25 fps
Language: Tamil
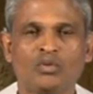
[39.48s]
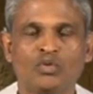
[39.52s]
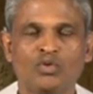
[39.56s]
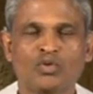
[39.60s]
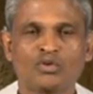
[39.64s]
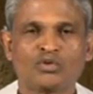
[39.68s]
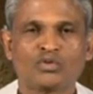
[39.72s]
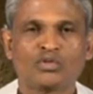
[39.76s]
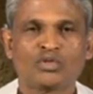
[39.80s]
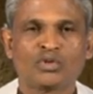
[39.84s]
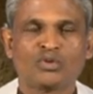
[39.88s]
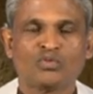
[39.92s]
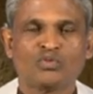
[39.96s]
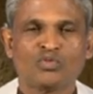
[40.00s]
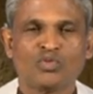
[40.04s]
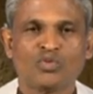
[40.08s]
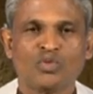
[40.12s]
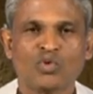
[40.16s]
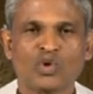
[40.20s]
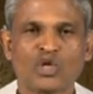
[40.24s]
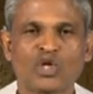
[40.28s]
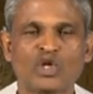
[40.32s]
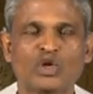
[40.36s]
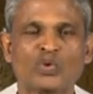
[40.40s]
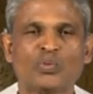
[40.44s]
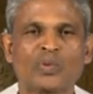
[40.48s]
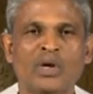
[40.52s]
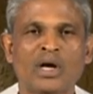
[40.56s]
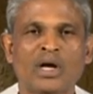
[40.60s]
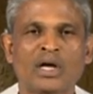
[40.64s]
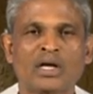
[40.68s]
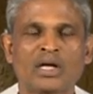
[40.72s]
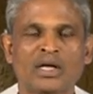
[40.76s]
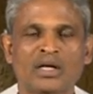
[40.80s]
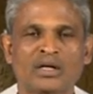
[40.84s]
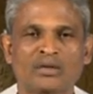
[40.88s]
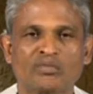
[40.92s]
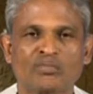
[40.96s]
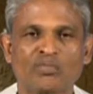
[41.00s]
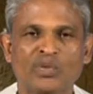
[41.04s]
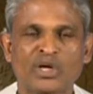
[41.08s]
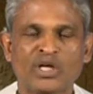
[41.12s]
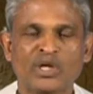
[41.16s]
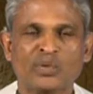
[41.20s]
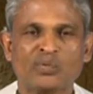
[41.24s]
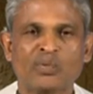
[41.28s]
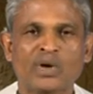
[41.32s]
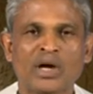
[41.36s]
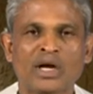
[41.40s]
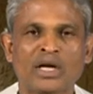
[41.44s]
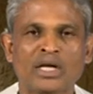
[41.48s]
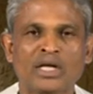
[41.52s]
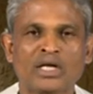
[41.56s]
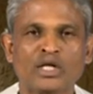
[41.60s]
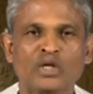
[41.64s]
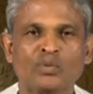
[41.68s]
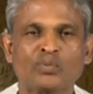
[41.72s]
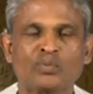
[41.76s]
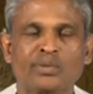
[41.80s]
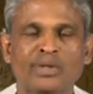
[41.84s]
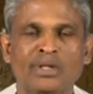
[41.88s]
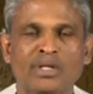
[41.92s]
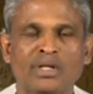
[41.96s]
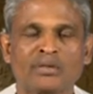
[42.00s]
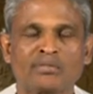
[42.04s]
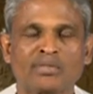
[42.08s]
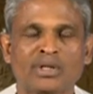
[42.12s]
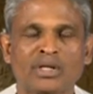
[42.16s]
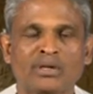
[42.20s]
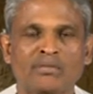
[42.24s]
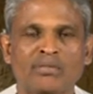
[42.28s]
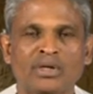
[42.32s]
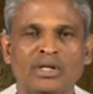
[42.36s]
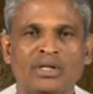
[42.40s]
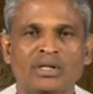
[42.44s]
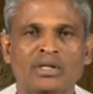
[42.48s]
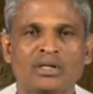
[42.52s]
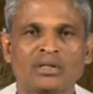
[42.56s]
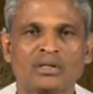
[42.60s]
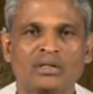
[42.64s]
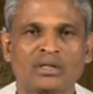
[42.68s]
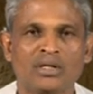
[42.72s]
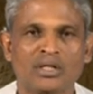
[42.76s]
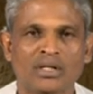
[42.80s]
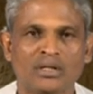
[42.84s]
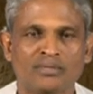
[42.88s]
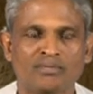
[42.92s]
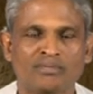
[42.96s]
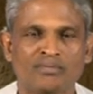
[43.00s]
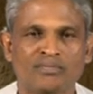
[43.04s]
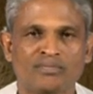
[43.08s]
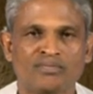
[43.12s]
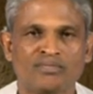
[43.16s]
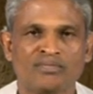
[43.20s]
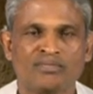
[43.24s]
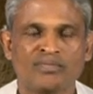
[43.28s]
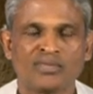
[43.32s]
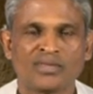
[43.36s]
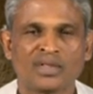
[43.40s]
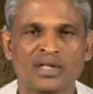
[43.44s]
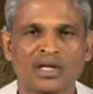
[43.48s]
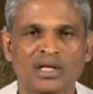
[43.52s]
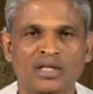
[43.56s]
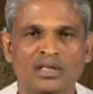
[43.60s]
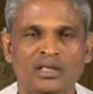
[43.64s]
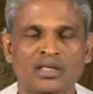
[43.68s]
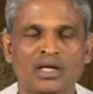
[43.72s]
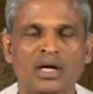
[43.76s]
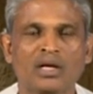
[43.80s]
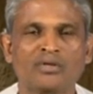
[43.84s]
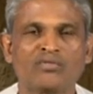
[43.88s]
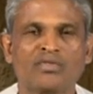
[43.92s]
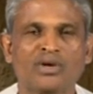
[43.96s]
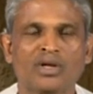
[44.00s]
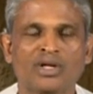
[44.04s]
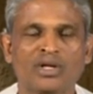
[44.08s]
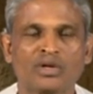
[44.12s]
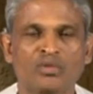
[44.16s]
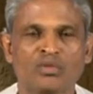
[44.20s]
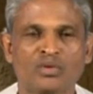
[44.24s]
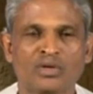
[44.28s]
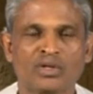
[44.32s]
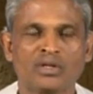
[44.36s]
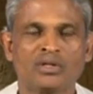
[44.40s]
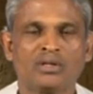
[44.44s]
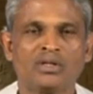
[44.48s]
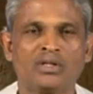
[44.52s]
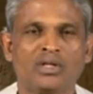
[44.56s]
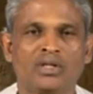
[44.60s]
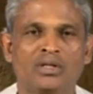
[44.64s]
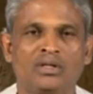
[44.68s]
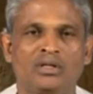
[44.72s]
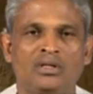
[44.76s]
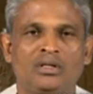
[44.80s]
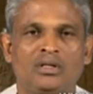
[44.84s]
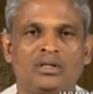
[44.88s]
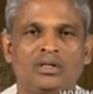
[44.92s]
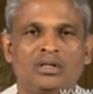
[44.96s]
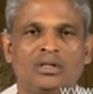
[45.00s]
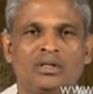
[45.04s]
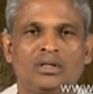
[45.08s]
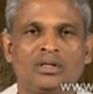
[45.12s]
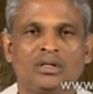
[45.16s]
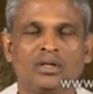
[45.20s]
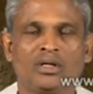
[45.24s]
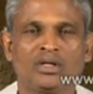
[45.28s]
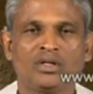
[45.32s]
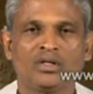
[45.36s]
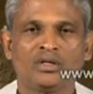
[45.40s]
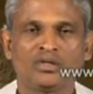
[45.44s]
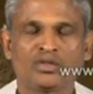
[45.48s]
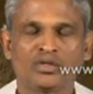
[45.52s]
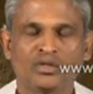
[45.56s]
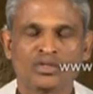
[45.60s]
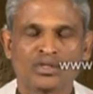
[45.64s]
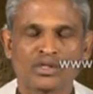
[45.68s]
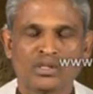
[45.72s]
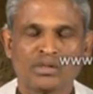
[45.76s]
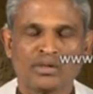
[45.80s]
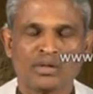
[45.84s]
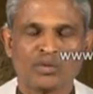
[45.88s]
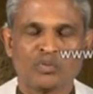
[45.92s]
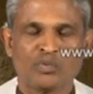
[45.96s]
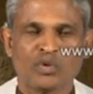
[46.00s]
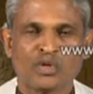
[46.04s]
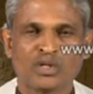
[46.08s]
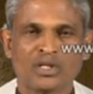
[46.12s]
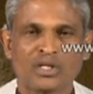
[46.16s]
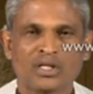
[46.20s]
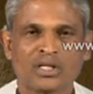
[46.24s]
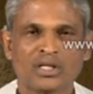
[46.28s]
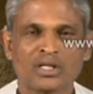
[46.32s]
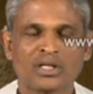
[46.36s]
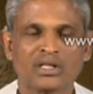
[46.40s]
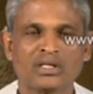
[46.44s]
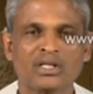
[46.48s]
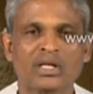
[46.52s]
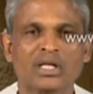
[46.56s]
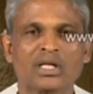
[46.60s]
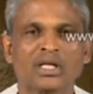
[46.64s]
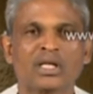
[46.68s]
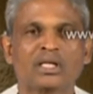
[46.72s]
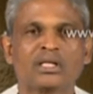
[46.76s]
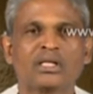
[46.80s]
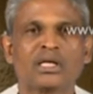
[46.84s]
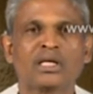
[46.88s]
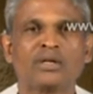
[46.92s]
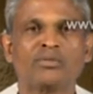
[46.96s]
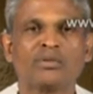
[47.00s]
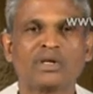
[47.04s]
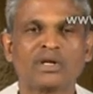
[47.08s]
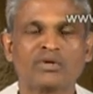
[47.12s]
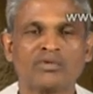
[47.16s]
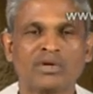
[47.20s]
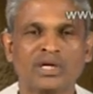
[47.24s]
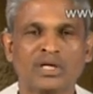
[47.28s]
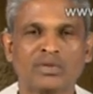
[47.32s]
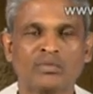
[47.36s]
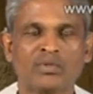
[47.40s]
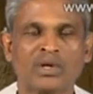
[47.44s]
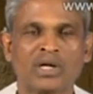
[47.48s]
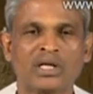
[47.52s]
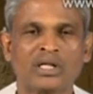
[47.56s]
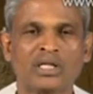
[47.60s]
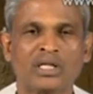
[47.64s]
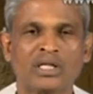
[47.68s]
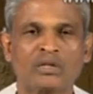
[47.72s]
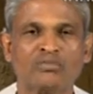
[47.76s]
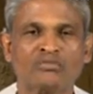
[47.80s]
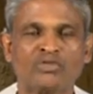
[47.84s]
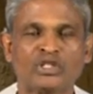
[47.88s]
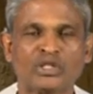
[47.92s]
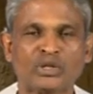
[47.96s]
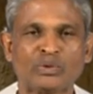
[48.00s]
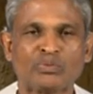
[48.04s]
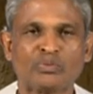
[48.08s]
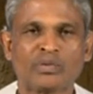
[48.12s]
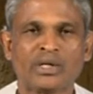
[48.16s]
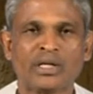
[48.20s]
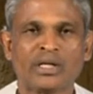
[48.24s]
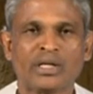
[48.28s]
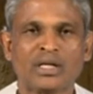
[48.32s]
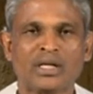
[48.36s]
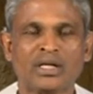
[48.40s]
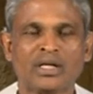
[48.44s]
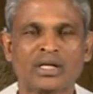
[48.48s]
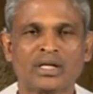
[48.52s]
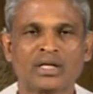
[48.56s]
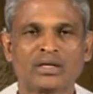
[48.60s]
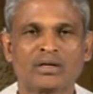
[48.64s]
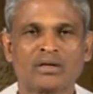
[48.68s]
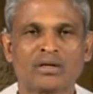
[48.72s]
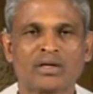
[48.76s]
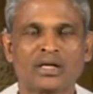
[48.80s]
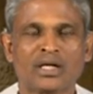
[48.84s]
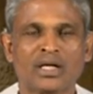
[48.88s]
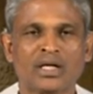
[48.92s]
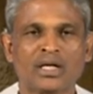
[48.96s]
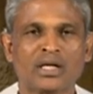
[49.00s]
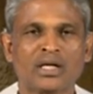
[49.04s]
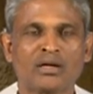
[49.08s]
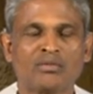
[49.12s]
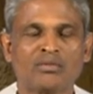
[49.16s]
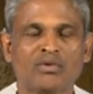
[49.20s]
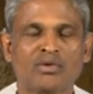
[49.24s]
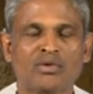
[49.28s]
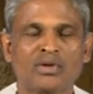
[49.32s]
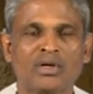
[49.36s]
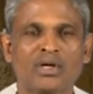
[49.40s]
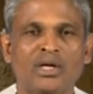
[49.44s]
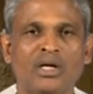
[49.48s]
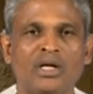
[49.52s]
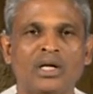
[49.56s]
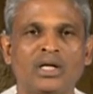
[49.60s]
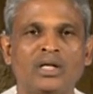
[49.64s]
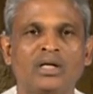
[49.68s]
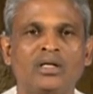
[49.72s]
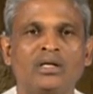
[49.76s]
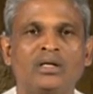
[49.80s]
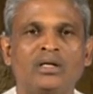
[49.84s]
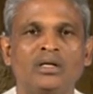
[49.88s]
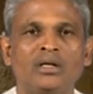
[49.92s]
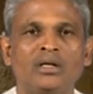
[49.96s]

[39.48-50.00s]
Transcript: ஊற்றும் உயிருமாக மையமாக இருப்பது என்பது நமக்கு தெரியும் அதைத்தான் வலியுறுத்தி இதை திருச்சபை போதிக்கிறது அதைத்தான் நம்முடைய வழிபாட்டிலும் திருப்பலியிலே நற்கருணை நாம் கொண்டாடி